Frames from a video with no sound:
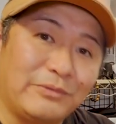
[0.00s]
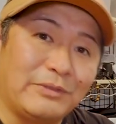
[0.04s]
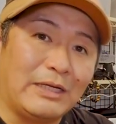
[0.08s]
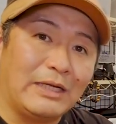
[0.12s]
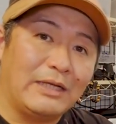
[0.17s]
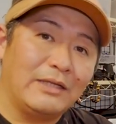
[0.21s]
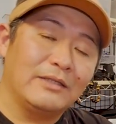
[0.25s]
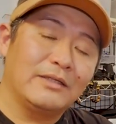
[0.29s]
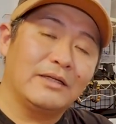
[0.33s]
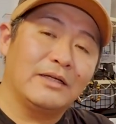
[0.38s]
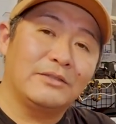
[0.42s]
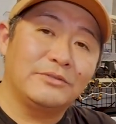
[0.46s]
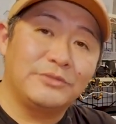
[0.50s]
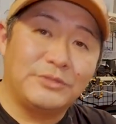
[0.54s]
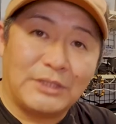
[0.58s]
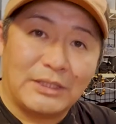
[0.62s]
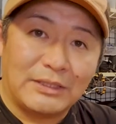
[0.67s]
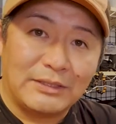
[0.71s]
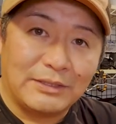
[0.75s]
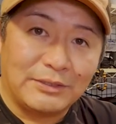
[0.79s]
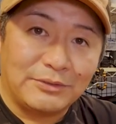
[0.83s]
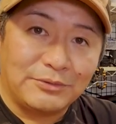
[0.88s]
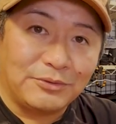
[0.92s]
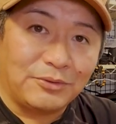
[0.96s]
んは。
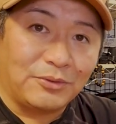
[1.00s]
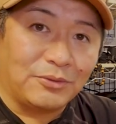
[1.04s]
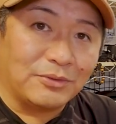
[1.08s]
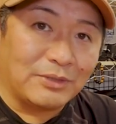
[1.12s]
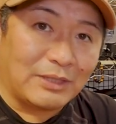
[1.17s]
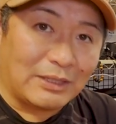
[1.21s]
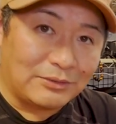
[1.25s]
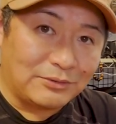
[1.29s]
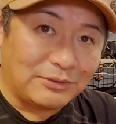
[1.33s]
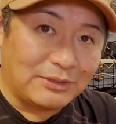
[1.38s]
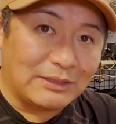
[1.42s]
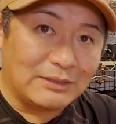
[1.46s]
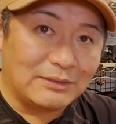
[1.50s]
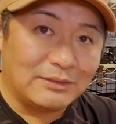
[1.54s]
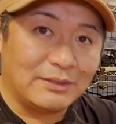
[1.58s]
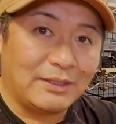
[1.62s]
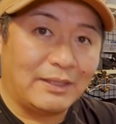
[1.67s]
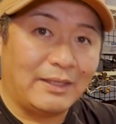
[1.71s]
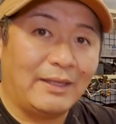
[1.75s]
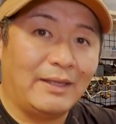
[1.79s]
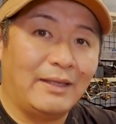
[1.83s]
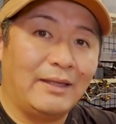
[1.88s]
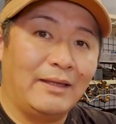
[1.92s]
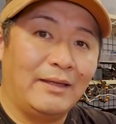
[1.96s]
ガクチャンネルのガクです。
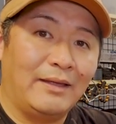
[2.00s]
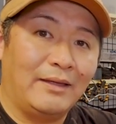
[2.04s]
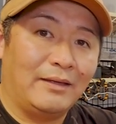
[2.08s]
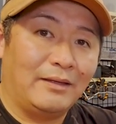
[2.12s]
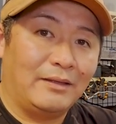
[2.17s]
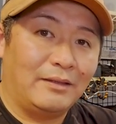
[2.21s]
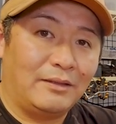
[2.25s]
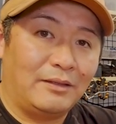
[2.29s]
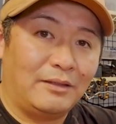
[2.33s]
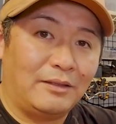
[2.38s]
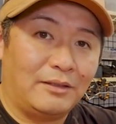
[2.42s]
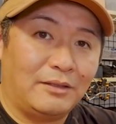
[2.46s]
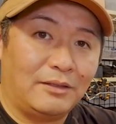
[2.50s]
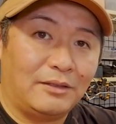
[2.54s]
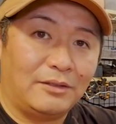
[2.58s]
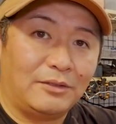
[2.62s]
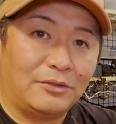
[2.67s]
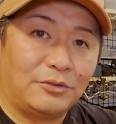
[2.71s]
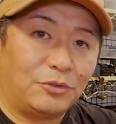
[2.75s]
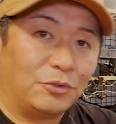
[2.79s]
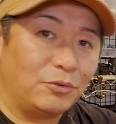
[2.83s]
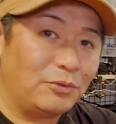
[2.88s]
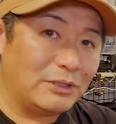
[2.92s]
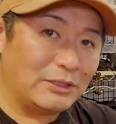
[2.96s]

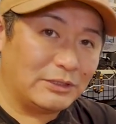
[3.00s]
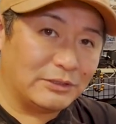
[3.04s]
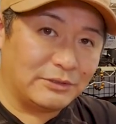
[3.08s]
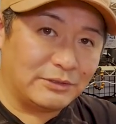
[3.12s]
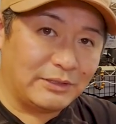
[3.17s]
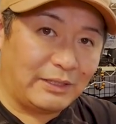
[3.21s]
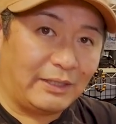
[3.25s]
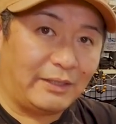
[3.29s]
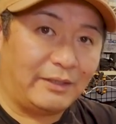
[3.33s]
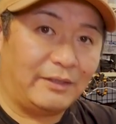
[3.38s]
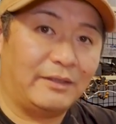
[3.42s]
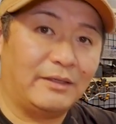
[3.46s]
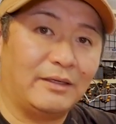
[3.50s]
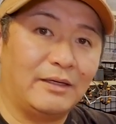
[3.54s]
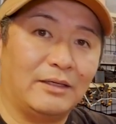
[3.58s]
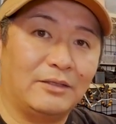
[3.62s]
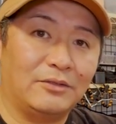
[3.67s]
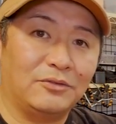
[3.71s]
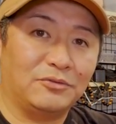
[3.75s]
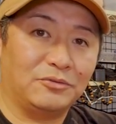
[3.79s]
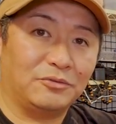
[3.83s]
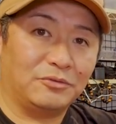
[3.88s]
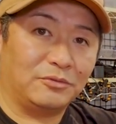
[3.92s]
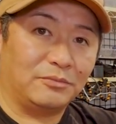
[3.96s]
えー、今日はですね、あ
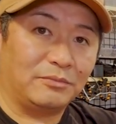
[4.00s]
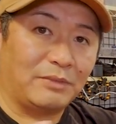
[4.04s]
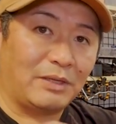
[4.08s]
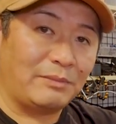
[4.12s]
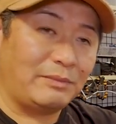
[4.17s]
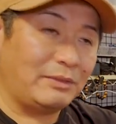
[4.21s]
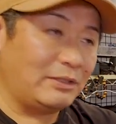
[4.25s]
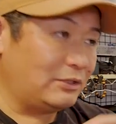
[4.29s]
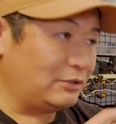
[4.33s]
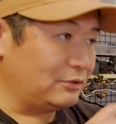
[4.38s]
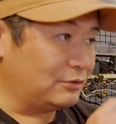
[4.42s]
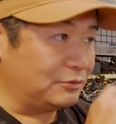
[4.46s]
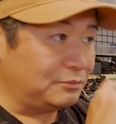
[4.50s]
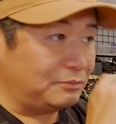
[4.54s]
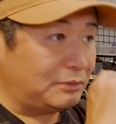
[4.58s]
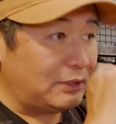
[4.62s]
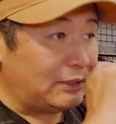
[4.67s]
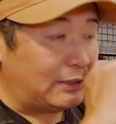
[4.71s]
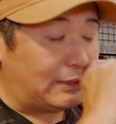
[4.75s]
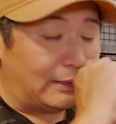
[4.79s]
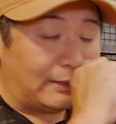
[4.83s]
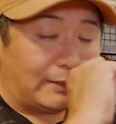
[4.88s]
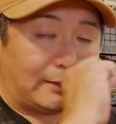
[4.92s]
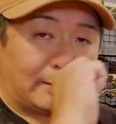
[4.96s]
の、
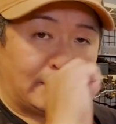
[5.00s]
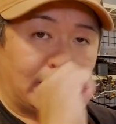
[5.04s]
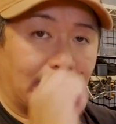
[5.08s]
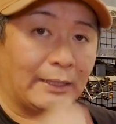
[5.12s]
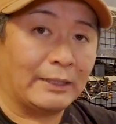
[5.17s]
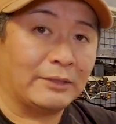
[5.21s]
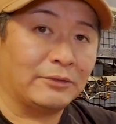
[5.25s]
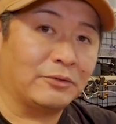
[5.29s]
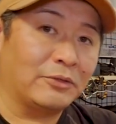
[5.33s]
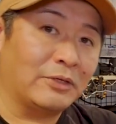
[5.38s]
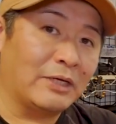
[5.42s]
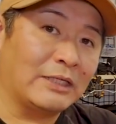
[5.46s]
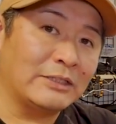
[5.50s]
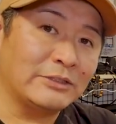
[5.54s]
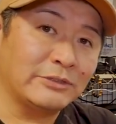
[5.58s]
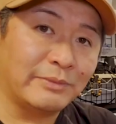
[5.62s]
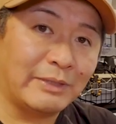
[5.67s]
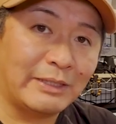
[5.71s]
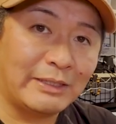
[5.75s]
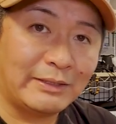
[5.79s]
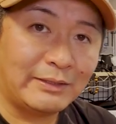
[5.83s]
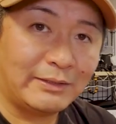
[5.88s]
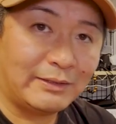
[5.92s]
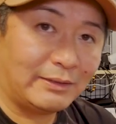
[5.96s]
マビックミニ、あの、発
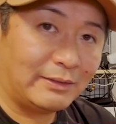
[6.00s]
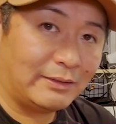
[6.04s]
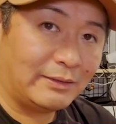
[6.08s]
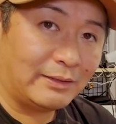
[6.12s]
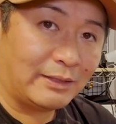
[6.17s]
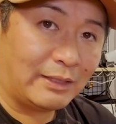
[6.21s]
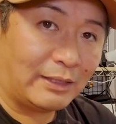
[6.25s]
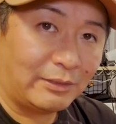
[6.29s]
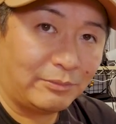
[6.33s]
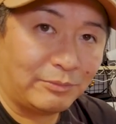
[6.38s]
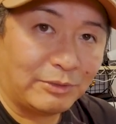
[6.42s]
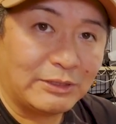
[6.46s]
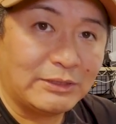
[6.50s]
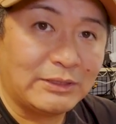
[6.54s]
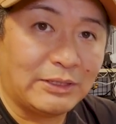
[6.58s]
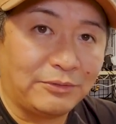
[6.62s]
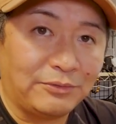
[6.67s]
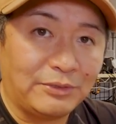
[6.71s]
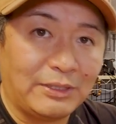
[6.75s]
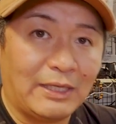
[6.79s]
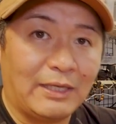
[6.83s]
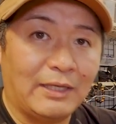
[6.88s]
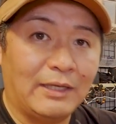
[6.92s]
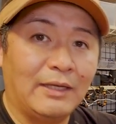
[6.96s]
売になりました
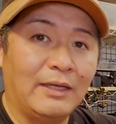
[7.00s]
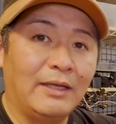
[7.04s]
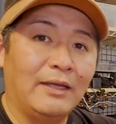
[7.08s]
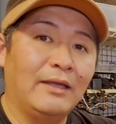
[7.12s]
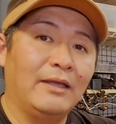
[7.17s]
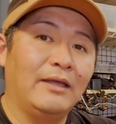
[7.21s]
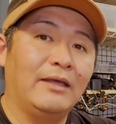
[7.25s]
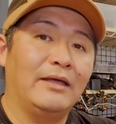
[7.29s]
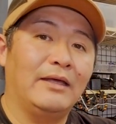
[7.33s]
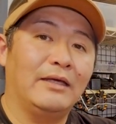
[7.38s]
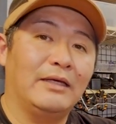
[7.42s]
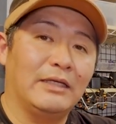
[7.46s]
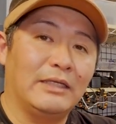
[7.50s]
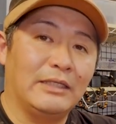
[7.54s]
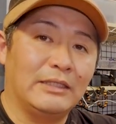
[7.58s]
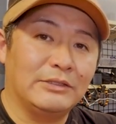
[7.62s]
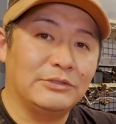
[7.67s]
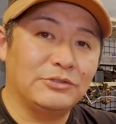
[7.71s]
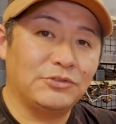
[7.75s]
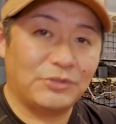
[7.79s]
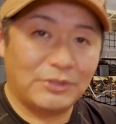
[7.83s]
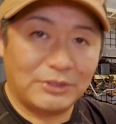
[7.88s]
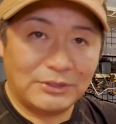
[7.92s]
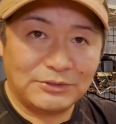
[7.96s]
よね。
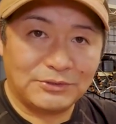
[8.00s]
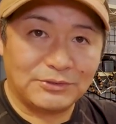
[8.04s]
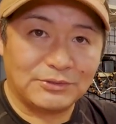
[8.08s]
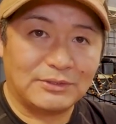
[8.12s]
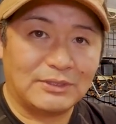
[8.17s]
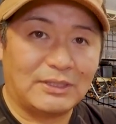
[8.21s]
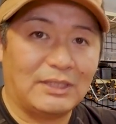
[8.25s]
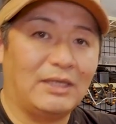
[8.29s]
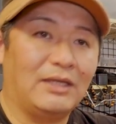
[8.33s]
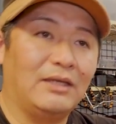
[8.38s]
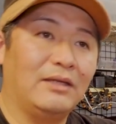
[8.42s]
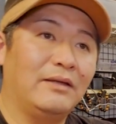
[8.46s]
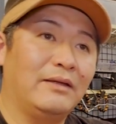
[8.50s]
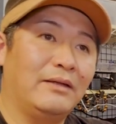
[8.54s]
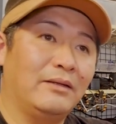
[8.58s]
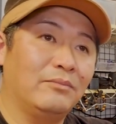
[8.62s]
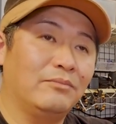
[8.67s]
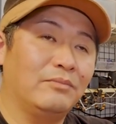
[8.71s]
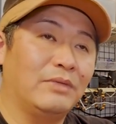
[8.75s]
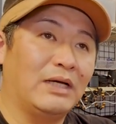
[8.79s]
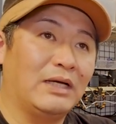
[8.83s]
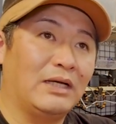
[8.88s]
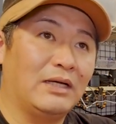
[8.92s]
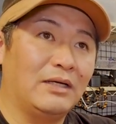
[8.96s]
えー、それについて、
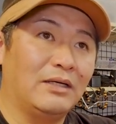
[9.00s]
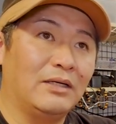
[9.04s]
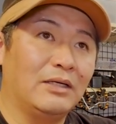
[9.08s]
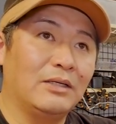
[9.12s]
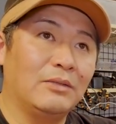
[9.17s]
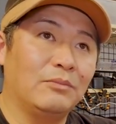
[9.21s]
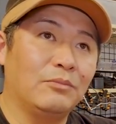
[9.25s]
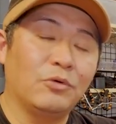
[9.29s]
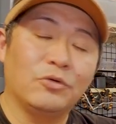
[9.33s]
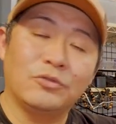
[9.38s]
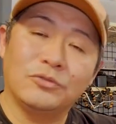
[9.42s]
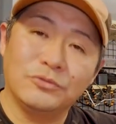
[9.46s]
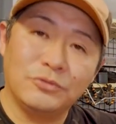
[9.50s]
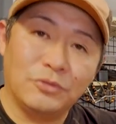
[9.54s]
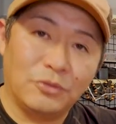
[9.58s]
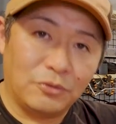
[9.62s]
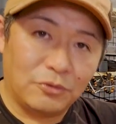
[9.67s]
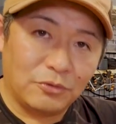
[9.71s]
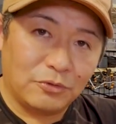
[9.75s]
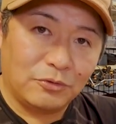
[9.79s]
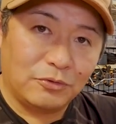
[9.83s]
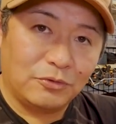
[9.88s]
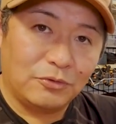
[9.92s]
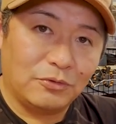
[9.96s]
まあ、僕
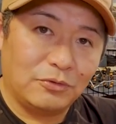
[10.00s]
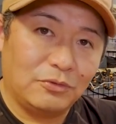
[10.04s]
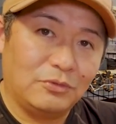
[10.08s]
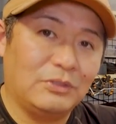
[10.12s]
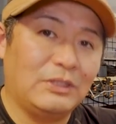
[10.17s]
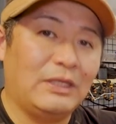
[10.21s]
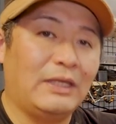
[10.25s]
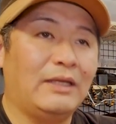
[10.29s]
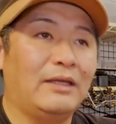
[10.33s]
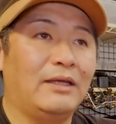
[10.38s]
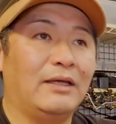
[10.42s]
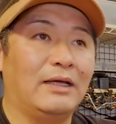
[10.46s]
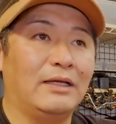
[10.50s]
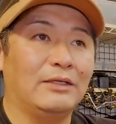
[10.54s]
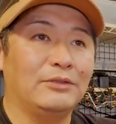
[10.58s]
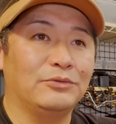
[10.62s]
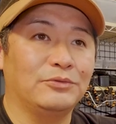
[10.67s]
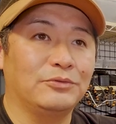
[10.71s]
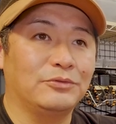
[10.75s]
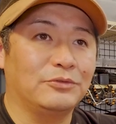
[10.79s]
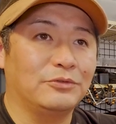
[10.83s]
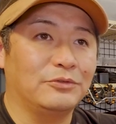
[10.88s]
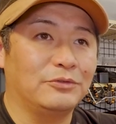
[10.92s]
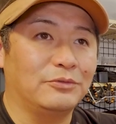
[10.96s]
の、ね、あ
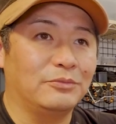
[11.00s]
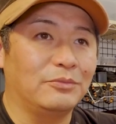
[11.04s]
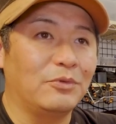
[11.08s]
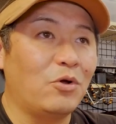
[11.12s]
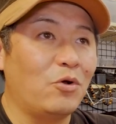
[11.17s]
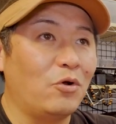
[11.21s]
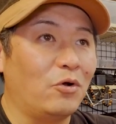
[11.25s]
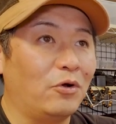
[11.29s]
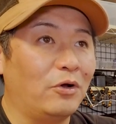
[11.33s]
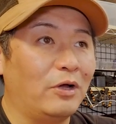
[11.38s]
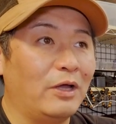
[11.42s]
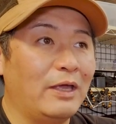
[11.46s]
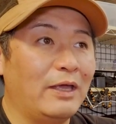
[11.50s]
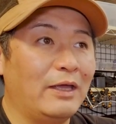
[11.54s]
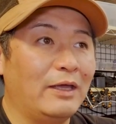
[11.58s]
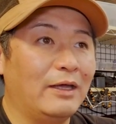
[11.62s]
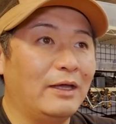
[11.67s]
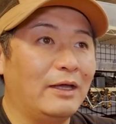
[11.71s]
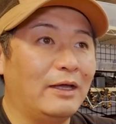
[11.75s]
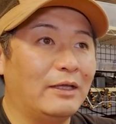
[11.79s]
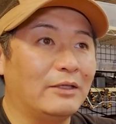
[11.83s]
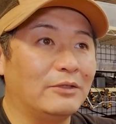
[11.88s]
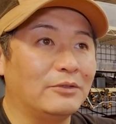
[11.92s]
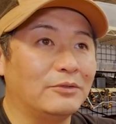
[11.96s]
の、もう、
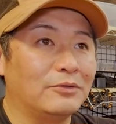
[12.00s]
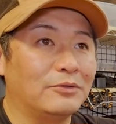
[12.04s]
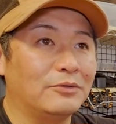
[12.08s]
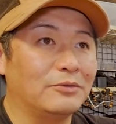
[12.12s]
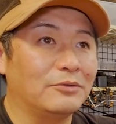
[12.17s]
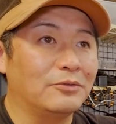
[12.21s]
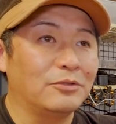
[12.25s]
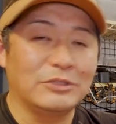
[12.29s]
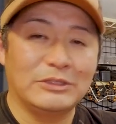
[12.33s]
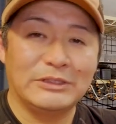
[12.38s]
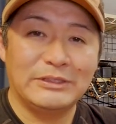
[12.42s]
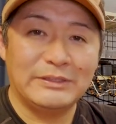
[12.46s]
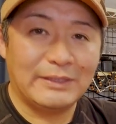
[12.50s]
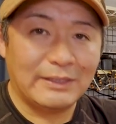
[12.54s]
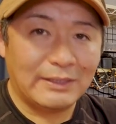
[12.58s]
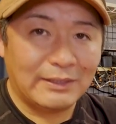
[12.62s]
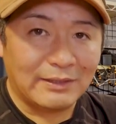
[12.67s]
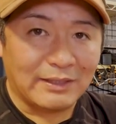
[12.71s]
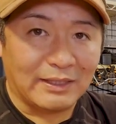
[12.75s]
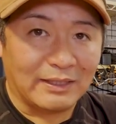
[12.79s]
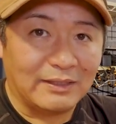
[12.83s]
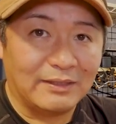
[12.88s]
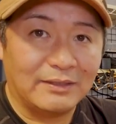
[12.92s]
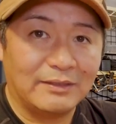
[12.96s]
あの、個人
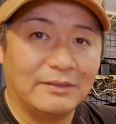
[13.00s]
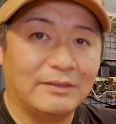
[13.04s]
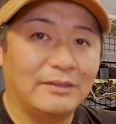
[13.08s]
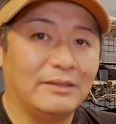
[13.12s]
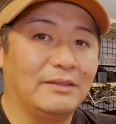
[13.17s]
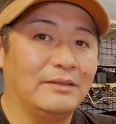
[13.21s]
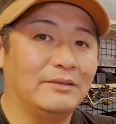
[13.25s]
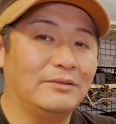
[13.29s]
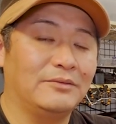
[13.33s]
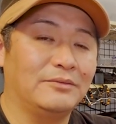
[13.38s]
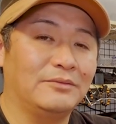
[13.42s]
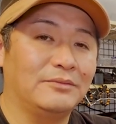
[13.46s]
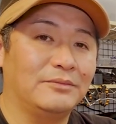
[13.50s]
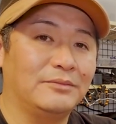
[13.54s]
的な、あの、